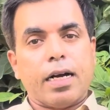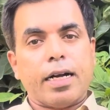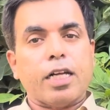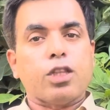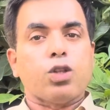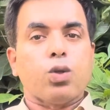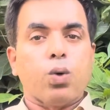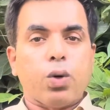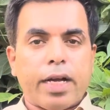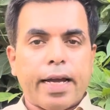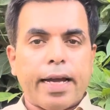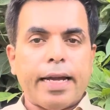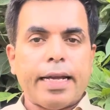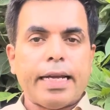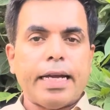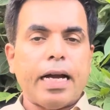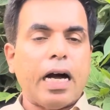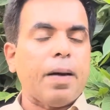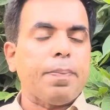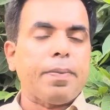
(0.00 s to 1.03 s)
का दुख है
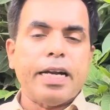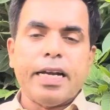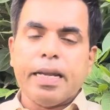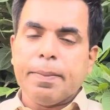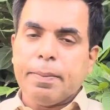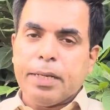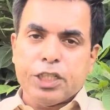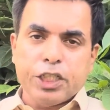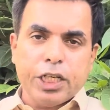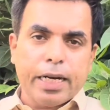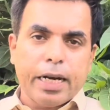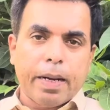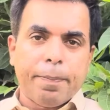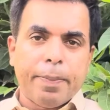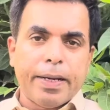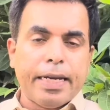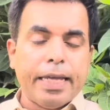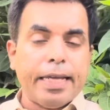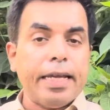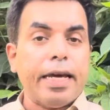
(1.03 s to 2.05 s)
कि आपकी टीम एशिया कप
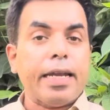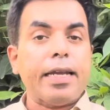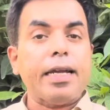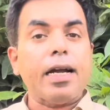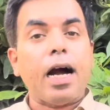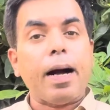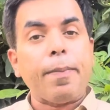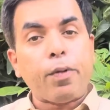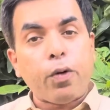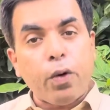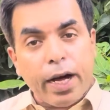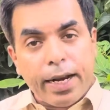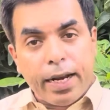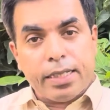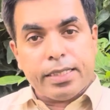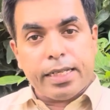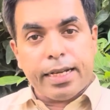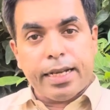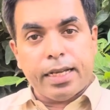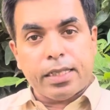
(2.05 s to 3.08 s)
पे नहीं है और ये आपको आना
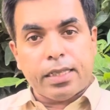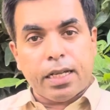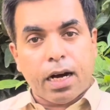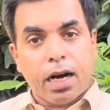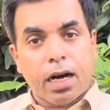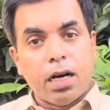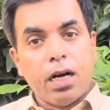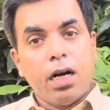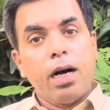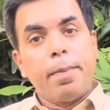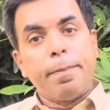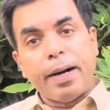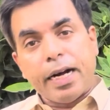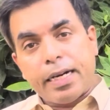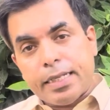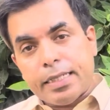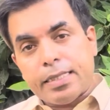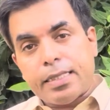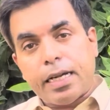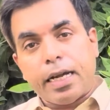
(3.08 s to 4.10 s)
चाहिए था
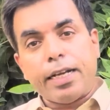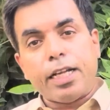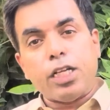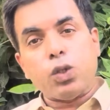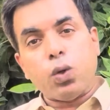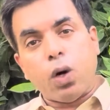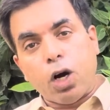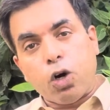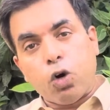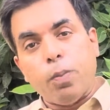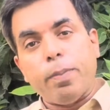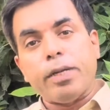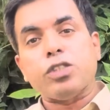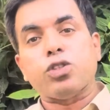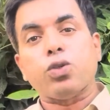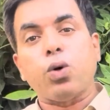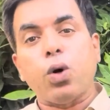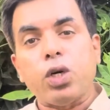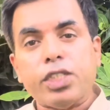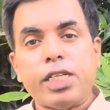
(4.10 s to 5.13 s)
पाकिस्तान की तो हुकूमत
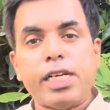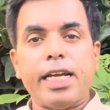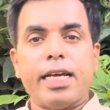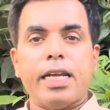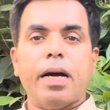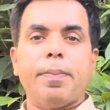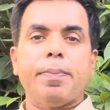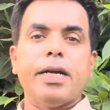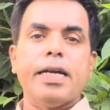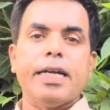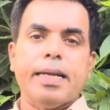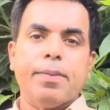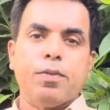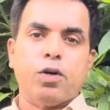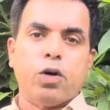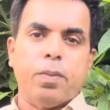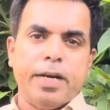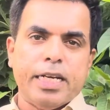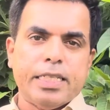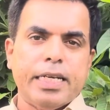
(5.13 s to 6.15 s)
सोच रही है ना अपनी टीम
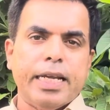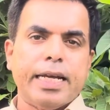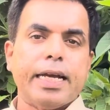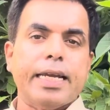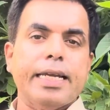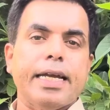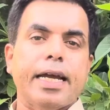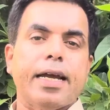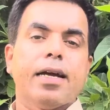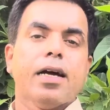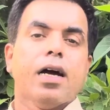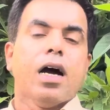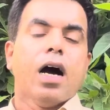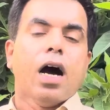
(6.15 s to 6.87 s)
को भेजने के लिए